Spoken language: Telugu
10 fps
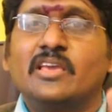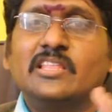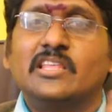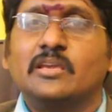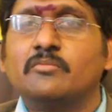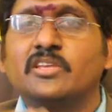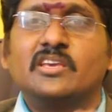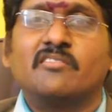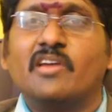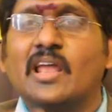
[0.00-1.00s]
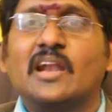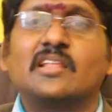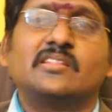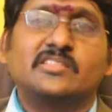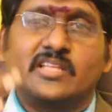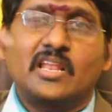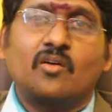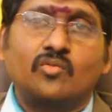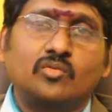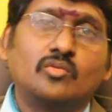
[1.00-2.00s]
కిందికి మీదికి వేలాడదీస్తే ఎలా
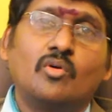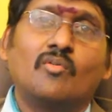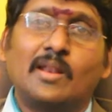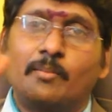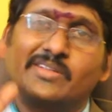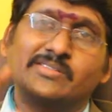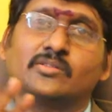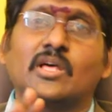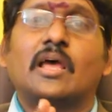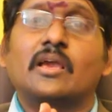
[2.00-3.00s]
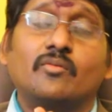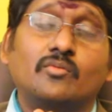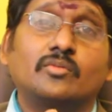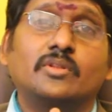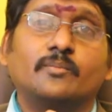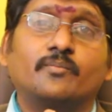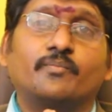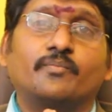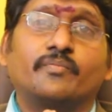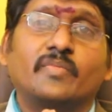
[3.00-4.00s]
ఉంటుందో వాళ్ళ పరిస్థితి అలాగే ఉంటుంది
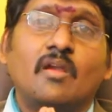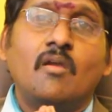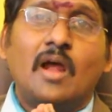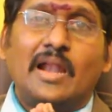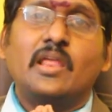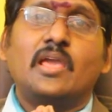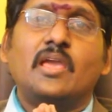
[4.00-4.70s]
అంటే